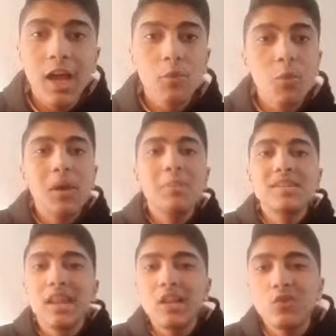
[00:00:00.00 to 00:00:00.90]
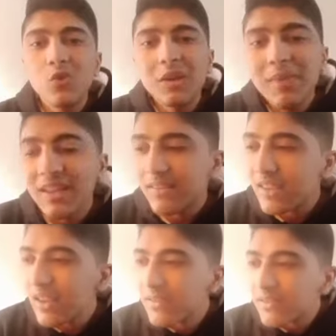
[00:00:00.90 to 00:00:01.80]
ممكن مثلا تقولي مات
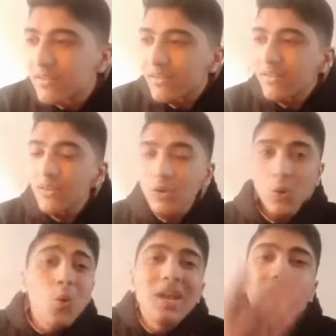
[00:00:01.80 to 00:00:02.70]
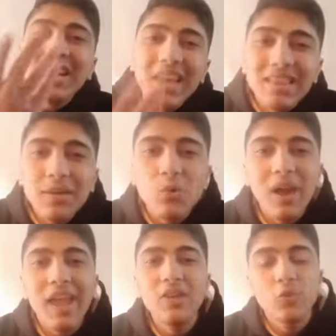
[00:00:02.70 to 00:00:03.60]
قولي كان كذاب
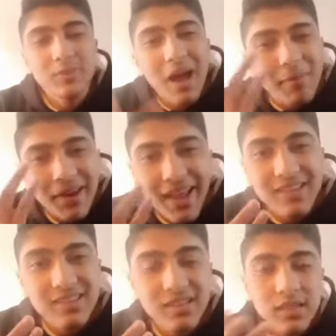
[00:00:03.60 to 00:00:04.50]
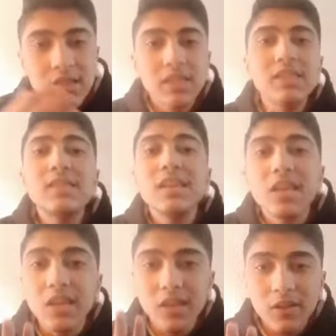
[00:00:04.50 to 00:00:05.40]
وخاين وبتاع بنات
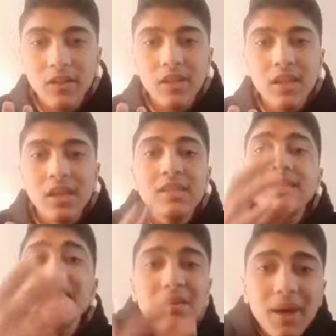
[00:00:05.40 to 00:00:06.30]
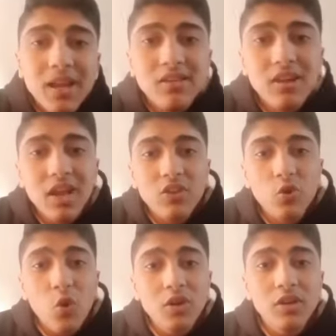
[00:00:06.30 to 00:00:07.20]
انسيني انسيني باي طريقه
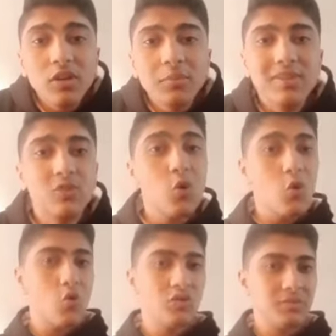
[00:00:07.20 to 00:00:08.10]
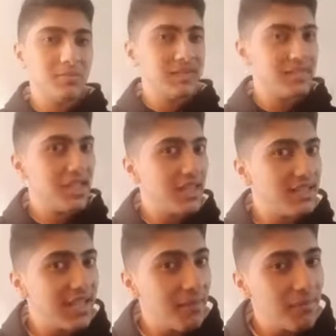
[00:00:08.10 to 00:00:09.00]
تكون ما تكون بس ان
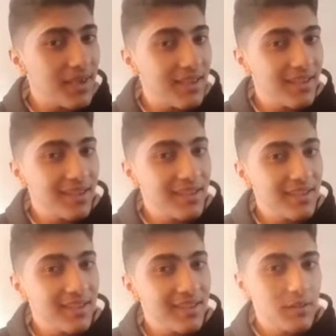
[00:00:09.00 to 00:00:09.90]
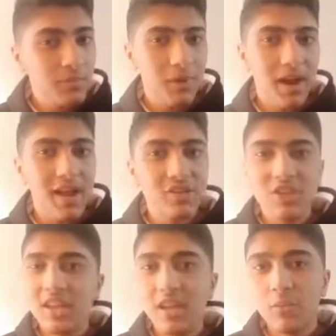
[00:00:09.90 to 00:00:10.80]
جيتي جنبي
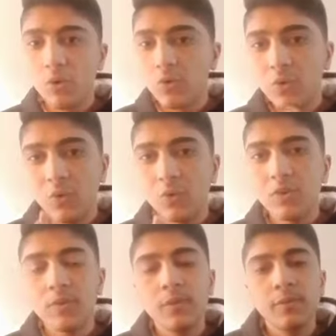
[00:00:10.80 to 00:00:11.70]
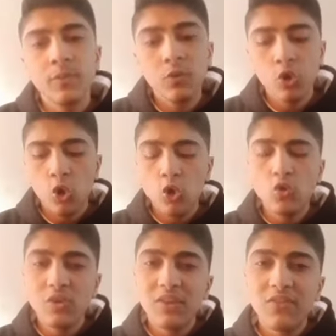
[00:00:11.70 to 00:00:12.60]
عاش هذا بالجنون
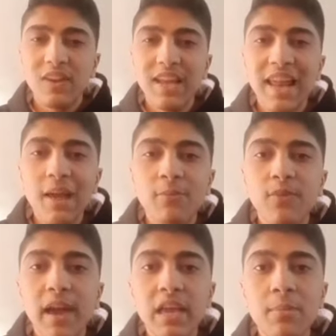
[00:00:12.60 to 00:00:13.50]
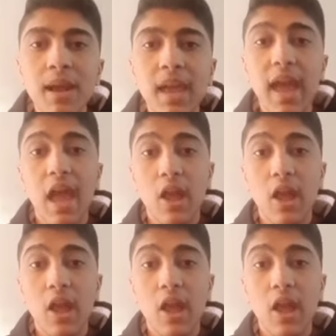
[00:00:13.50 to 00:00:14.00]
حدودك في الكلام في اي مكان